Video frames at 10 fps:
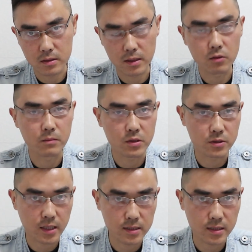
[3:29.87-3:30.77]
那我们就
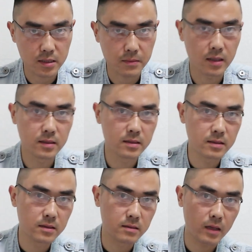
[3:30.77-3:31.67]
下期再见吧，
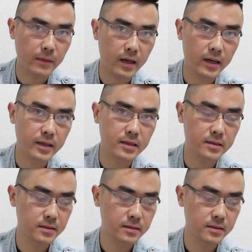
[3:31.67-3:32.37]
拜拜。